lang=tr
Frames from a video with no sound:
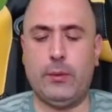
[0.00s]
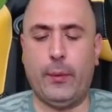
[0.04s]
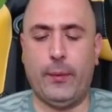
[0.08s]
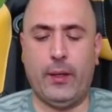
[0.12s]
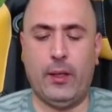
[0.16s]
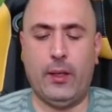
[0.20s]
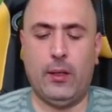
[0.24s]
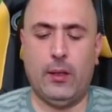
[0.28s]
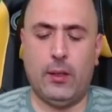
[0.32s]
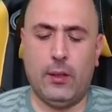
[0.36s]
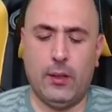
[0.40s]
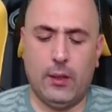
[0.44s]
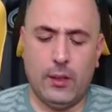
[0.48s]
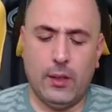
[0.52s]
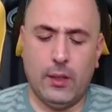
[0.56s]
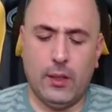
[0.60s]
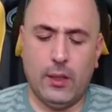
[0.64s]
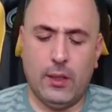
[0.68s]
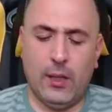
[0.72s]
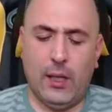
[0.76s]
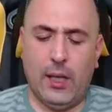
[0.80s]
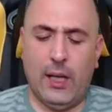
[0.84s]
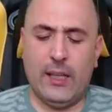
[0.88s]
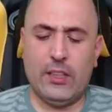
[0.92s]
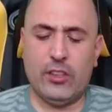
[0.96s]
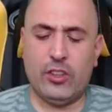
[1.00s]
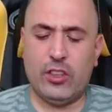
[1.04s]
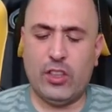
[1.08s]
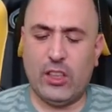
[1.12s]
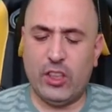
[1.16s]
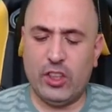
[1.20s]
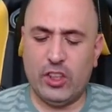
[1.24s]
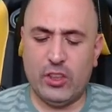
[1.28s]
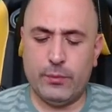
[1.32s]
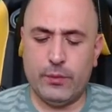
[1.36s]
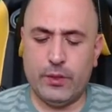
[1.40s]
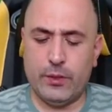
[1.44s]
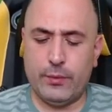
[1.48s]
ama Aynı
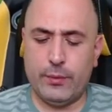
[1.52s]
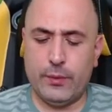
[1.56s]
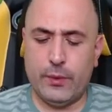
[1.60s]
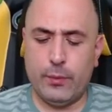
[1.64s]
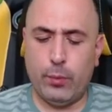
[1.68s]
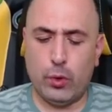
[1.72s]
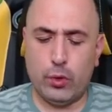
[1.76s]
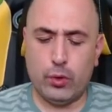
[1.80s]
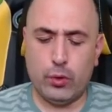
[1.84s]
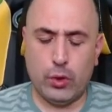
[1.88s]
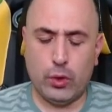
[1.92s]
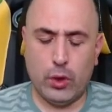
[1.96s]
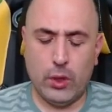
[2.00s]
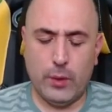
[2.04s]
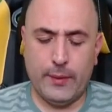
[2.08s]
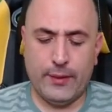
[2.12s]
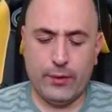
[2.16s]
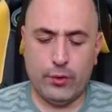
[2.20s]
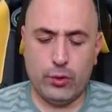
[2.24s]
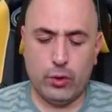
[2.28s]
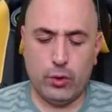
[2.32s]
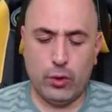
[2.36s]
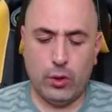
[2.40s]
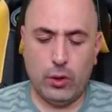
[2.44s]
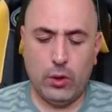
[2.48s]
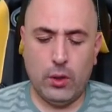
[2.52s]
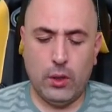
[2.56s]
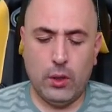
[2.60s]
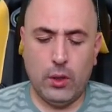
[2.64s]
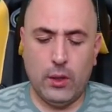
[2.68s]
çalışılmış bir pozisyona benziyor.